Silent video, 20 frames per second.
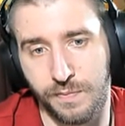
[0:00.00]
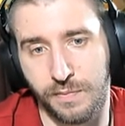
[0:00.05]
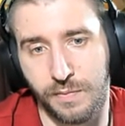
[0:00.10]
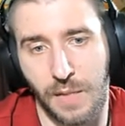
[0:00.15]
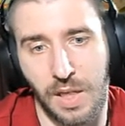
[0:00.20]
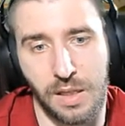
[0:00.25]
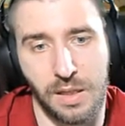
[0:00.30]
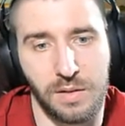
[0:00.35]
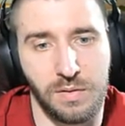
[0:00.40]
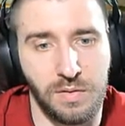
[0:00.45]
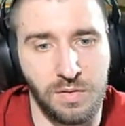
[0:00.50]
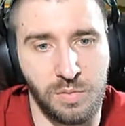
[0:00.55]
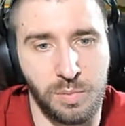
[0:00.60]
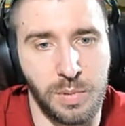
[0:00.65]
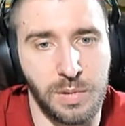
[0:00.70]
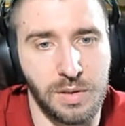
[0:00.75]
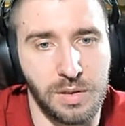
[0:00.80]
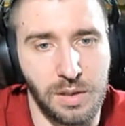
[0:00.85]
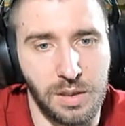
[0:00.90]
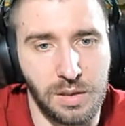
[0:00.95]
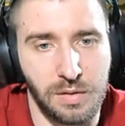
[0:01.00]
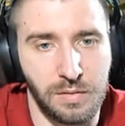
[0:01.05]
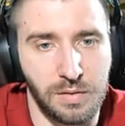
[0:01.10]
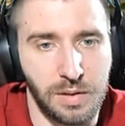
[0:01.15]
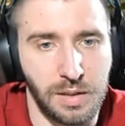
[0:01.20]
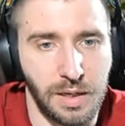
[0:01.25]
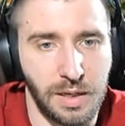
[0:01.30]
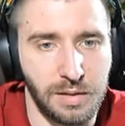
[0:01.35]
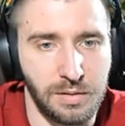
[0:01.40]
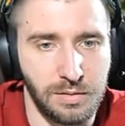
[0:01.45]
этого вполне
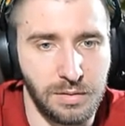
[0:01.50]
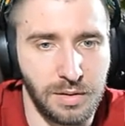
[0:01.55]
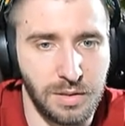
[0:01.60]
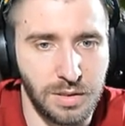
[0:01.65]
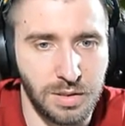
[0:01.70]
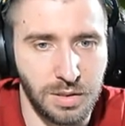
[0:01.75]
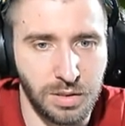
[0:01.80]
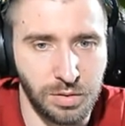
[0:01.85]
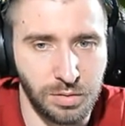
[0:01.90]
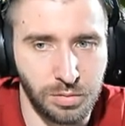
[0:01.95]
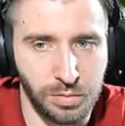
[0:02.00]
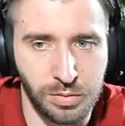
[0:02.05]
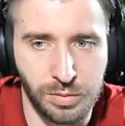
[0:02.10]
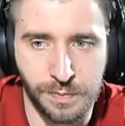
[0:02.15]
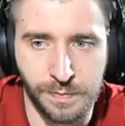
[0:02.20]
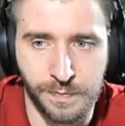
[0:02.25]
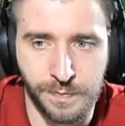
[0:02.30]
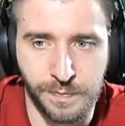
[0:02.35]
хватает. Ну, конечно, тут